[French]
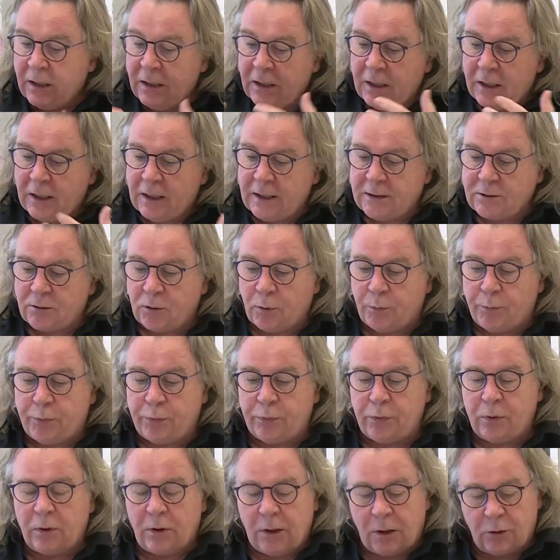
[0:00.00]
et ils ont
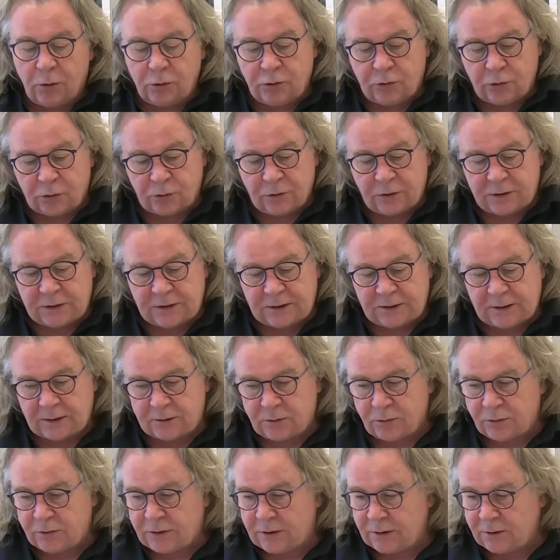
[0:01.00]
pu, autour de cette
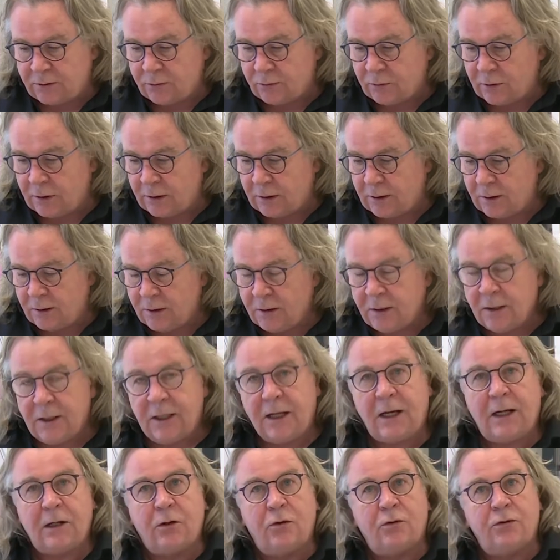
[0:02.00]
association-là,
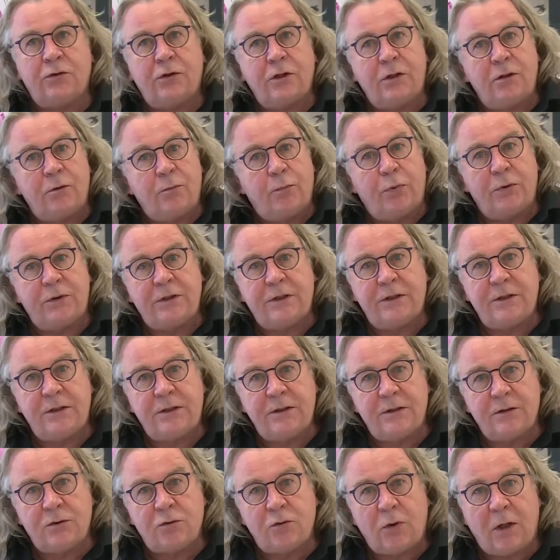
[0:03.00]
raconter une petite
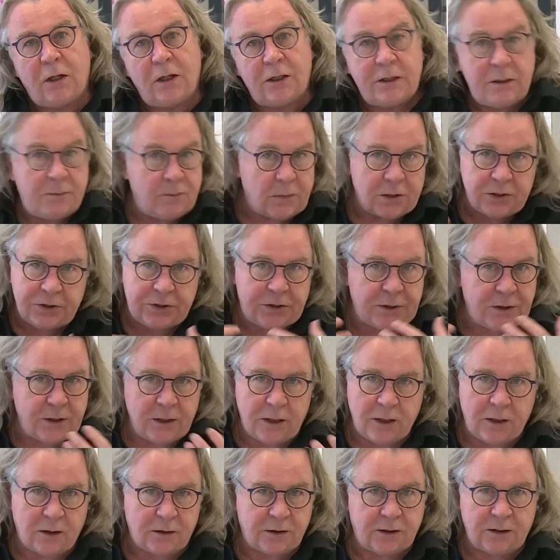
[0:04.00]
histoire
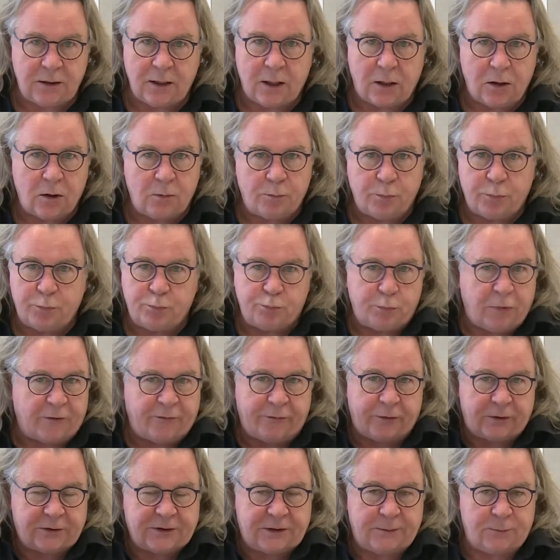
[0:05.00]
imaginaire qui n'a pas
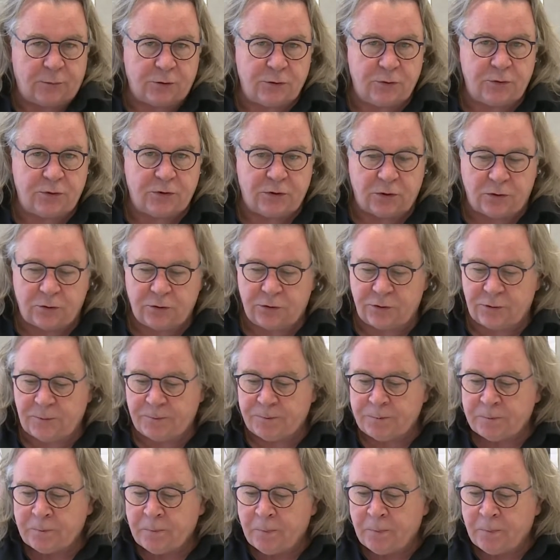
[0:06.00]
forcément du sens,